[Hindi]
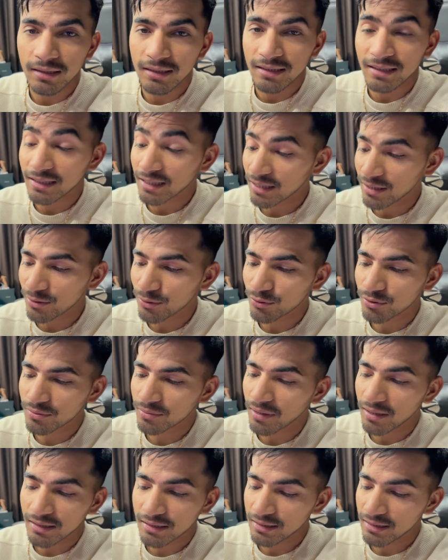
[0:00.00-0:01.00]
इतना यूज
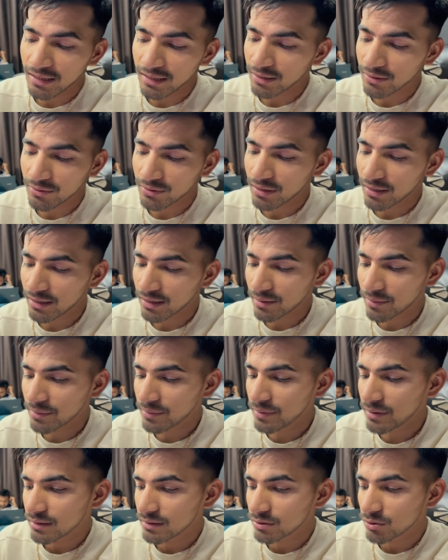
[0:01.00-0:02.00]
मार्जिन नहीं होता है कभी
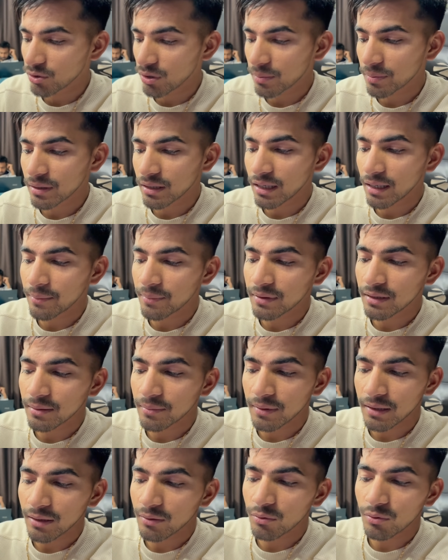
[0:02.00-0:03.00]
भी जो आपके कैपिटल
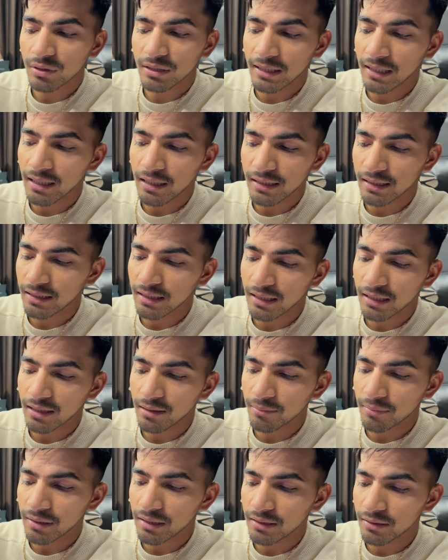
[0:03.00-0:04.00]
पड़ा है वो दिखा देता है
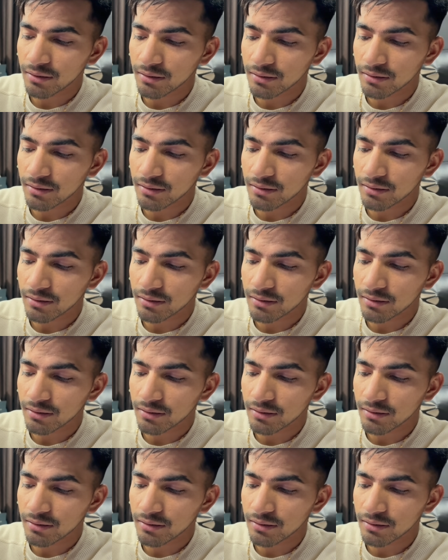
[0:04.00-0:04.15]
कंप्लीट